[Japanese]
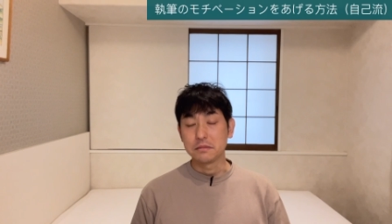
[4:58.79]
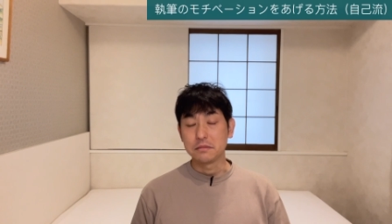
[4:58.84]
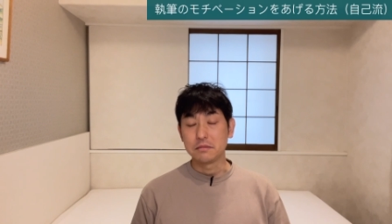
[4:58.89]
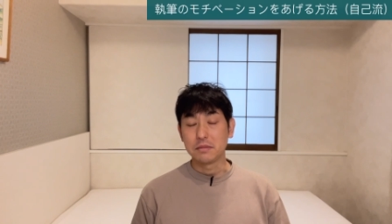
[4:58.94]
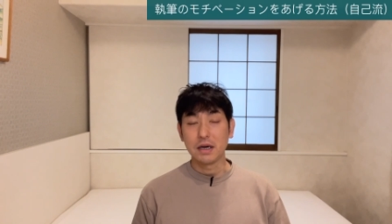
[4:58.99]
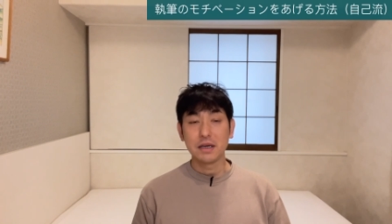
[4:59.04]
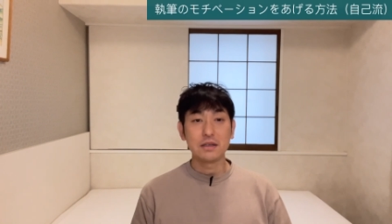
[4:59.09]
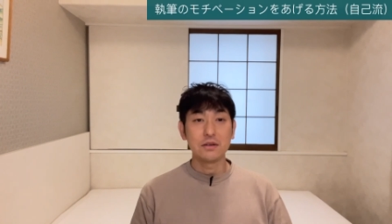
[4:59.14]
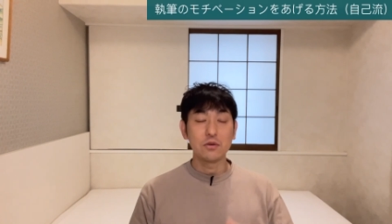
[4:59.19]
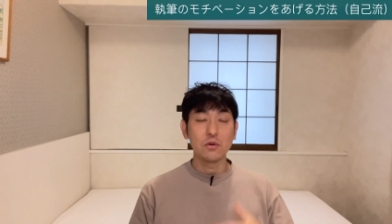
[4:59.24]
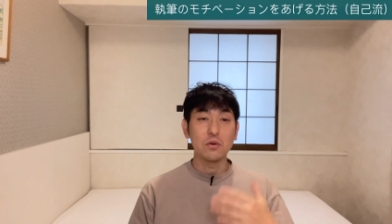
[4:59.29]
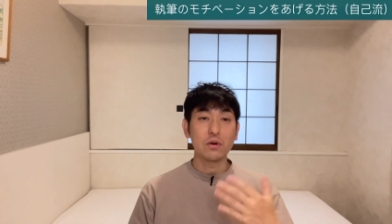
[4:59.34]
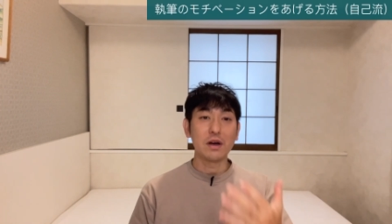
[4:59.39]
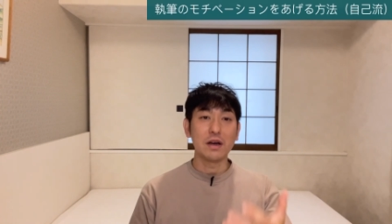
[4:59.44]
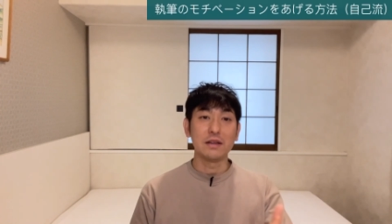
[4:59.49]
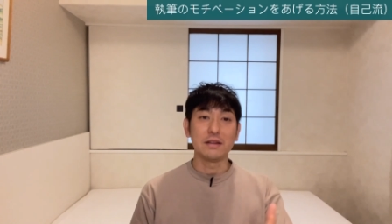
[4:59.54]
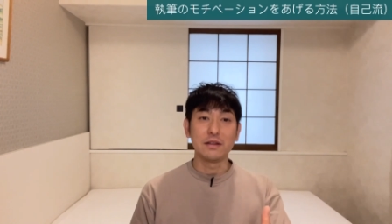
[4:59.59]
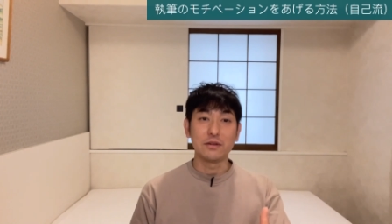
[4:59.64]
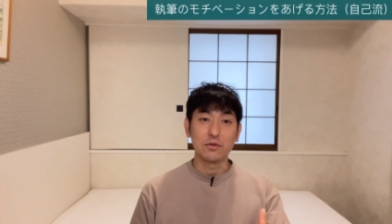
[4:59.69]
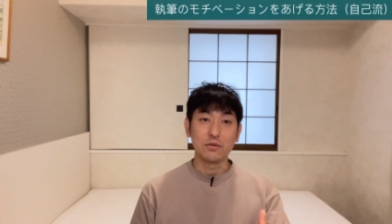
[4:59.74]
マインドを
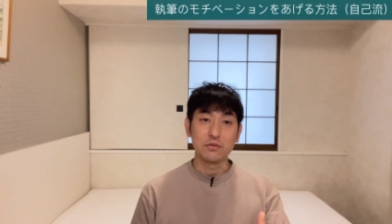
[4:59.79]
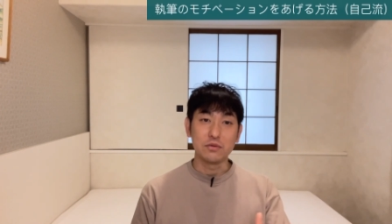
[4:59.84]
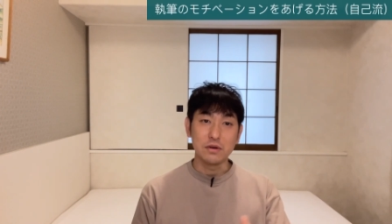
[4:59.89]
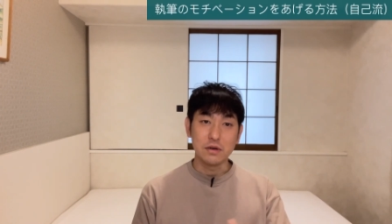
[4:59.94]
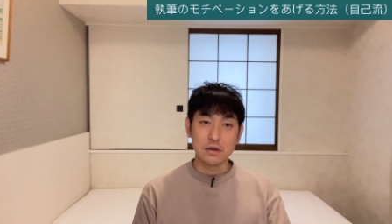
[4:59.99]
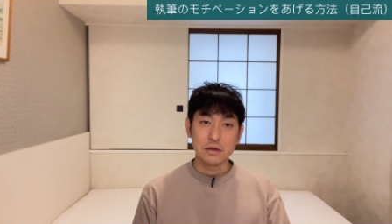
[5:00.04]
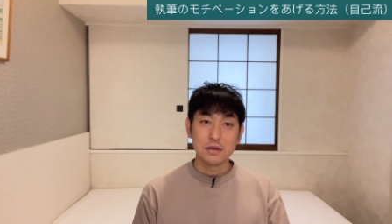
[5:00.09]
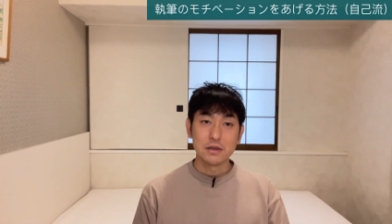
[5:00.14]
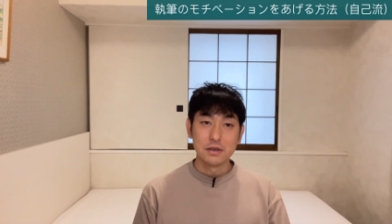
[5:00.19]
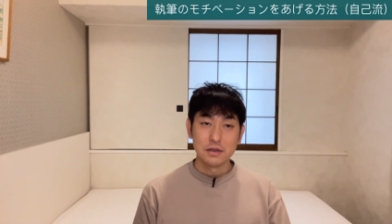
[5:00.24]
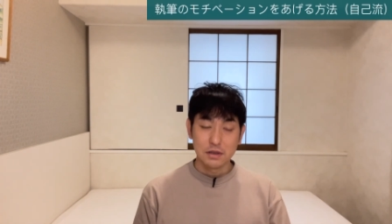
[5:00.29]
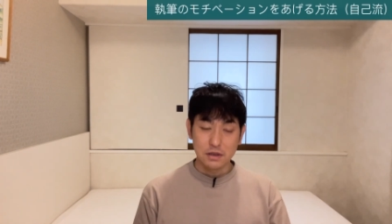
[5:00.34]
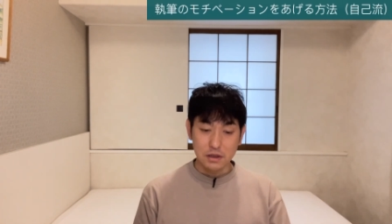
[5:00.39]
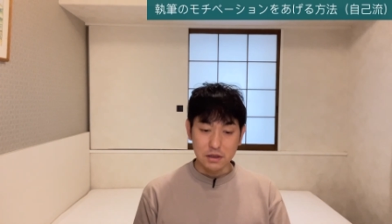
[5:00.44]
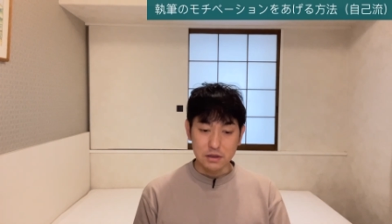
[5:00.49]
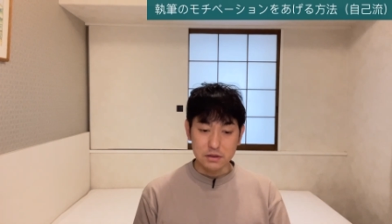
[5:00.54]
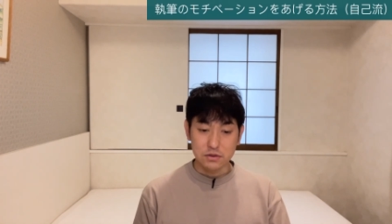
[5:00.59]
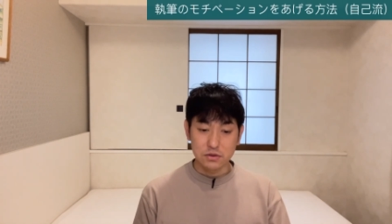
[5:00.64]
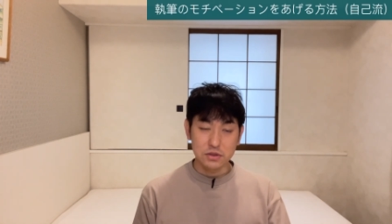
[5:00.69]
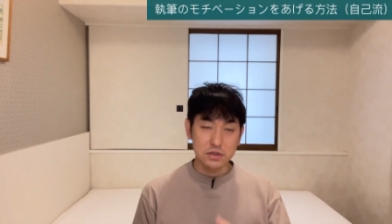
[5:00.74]
変えてというか、
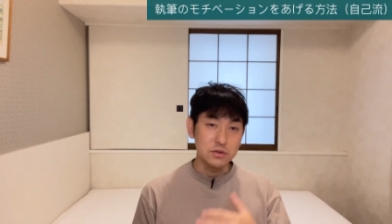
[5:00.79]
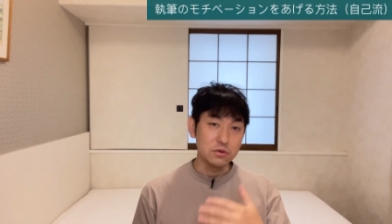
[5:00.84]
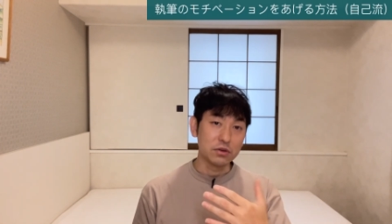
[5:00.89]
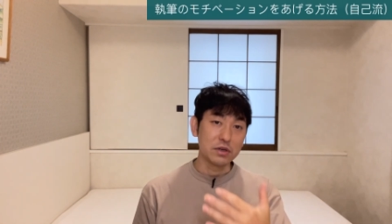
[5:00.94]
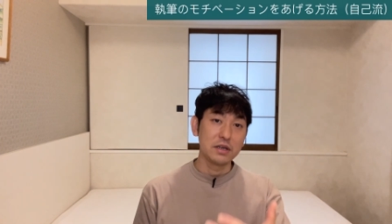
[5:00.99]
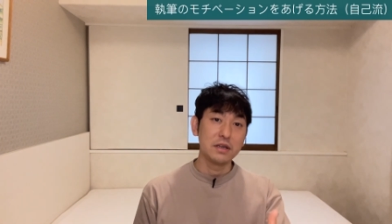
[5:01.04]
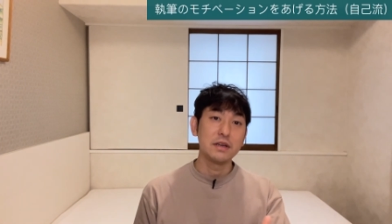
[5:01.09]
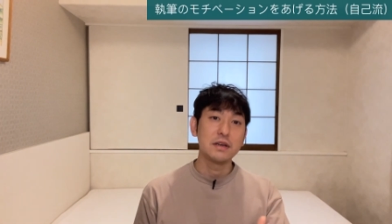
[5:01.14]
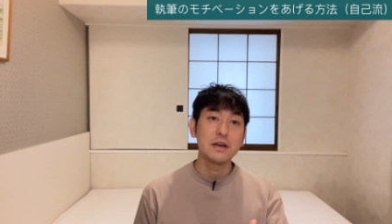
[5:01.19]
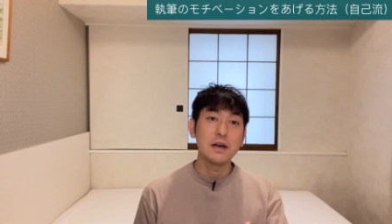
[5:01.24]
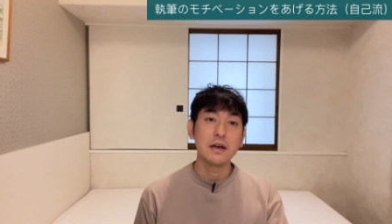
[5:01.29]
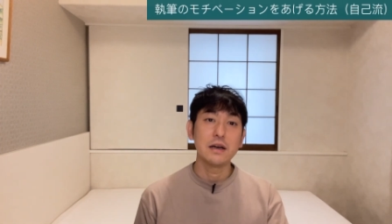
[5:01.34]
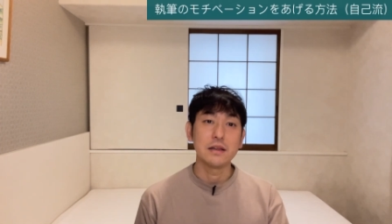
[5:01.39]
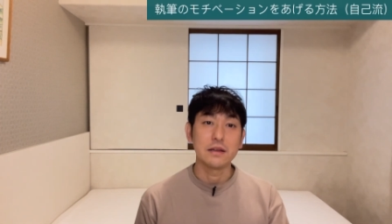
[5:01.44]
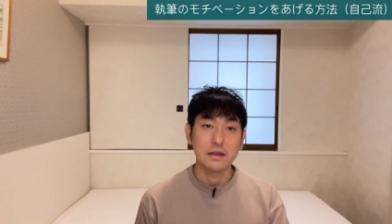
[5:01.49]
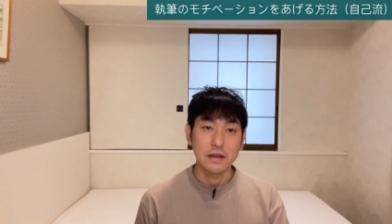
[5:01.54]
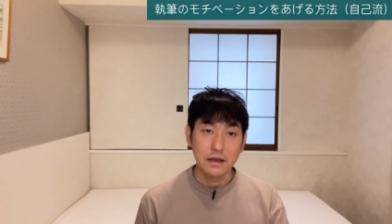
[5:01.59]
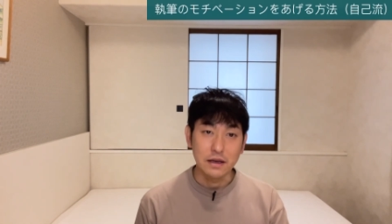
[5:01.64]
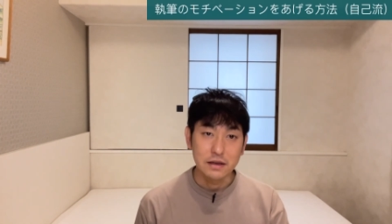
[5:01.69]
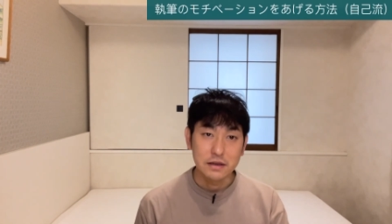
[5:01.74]
スイッチを切り替え
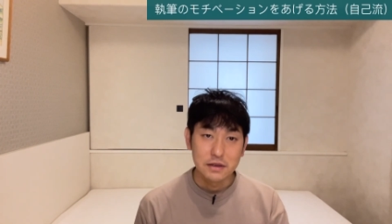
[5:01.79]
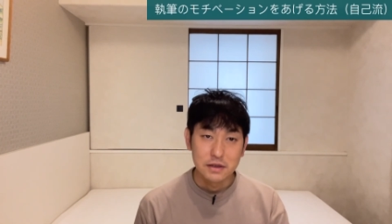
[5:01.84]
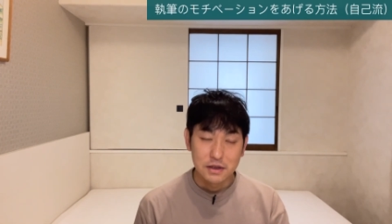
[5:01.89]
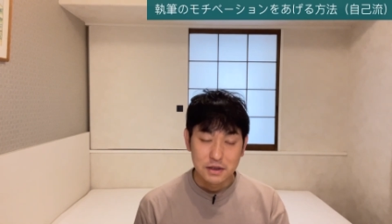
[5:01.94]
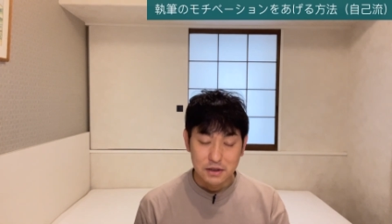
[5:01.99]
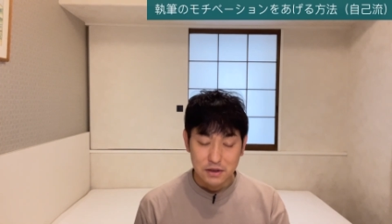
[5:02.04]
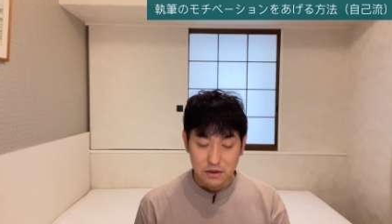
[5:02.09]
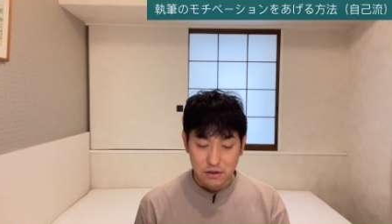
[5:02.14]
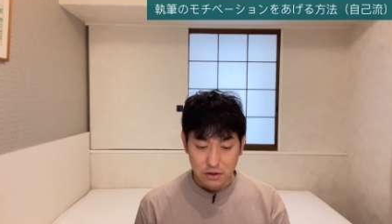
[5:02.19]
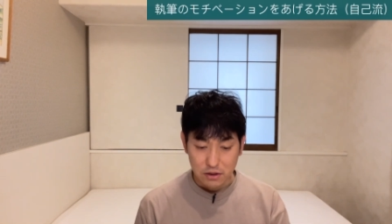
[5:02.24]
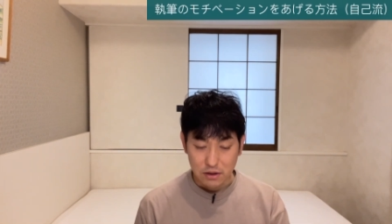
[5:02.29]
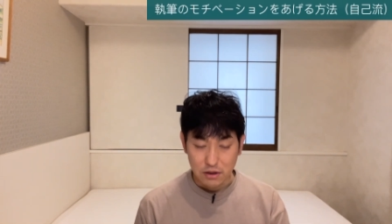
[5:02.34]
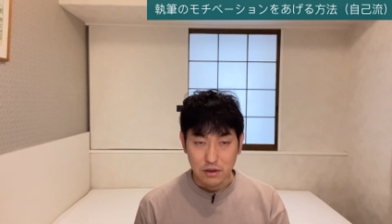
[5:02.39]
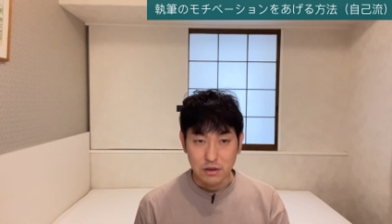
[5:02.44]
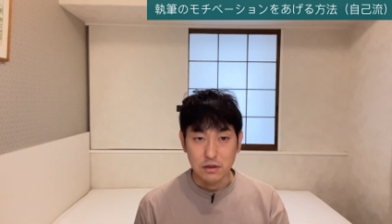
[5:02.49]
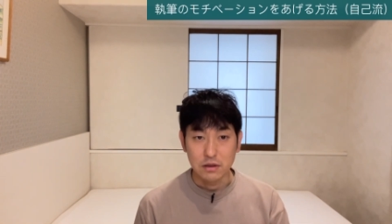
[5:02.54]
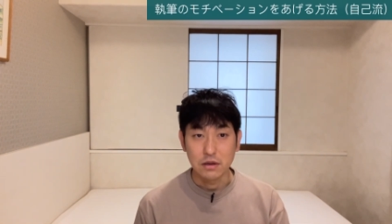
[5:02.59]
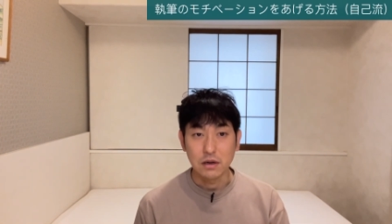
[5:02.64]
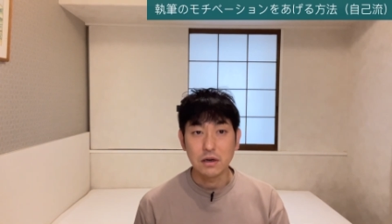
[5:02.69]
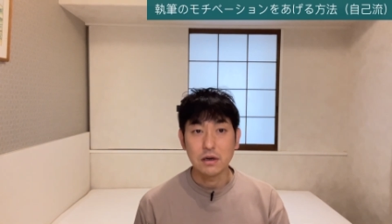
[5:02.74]
て、
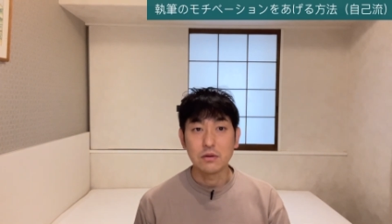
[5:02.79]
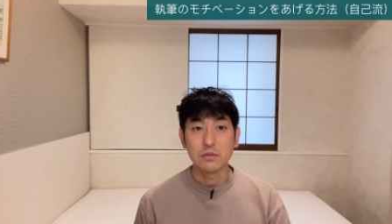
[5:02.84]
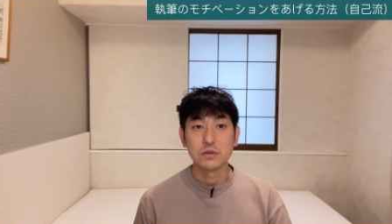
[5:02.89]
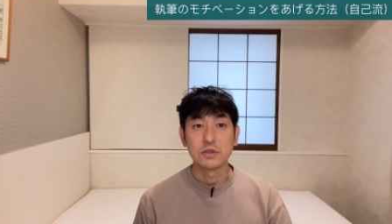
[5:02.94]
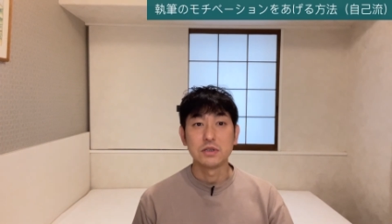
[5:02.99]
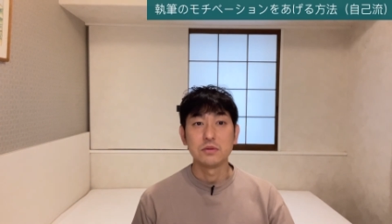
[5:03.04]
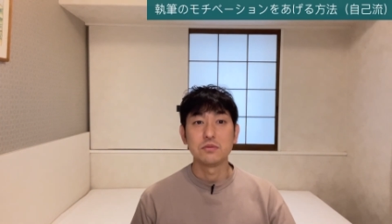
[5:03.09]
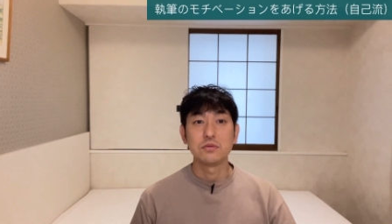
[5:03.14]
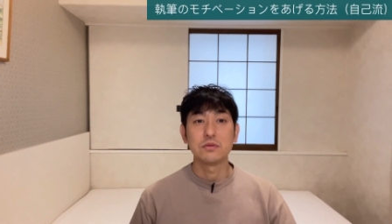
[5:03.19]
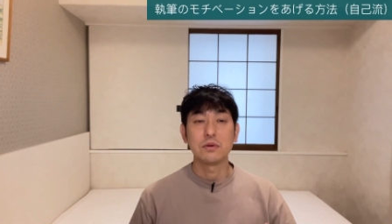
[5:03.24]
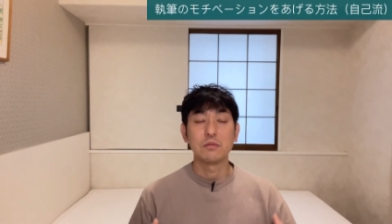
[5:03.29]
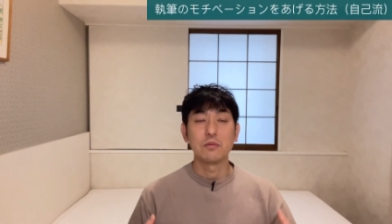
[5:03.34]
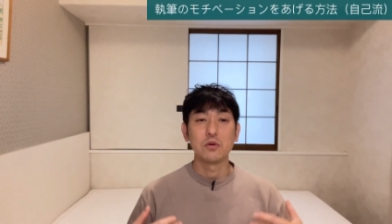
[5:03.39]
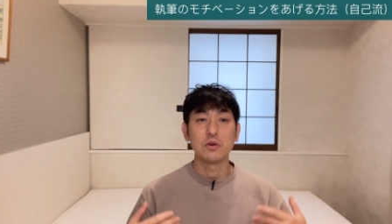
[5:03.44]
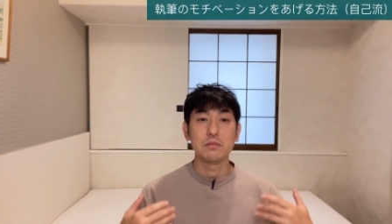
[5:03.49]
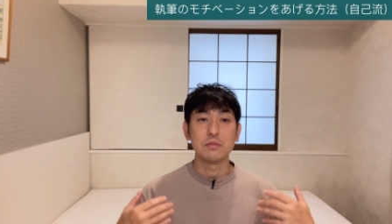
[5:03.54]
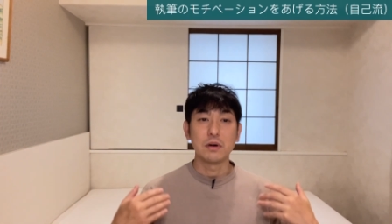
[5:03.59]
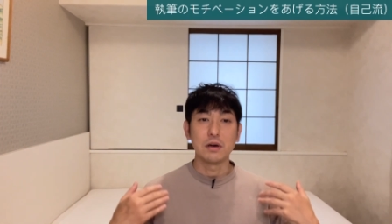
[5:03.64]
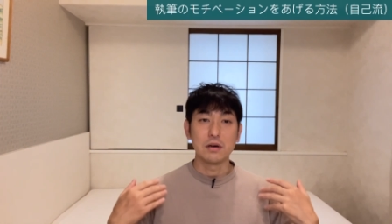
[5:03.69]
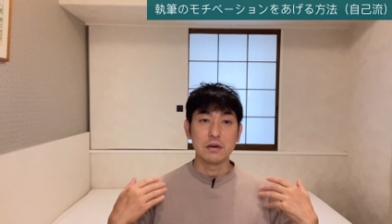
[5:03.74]
えー、ああ、自分はも
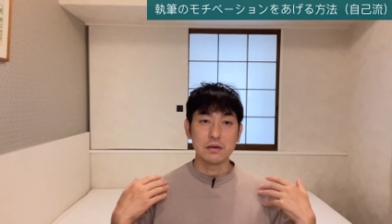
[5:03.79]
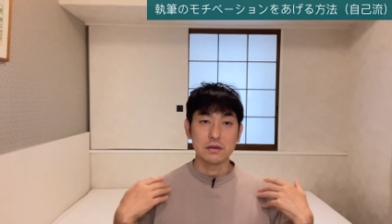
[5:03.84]
う今、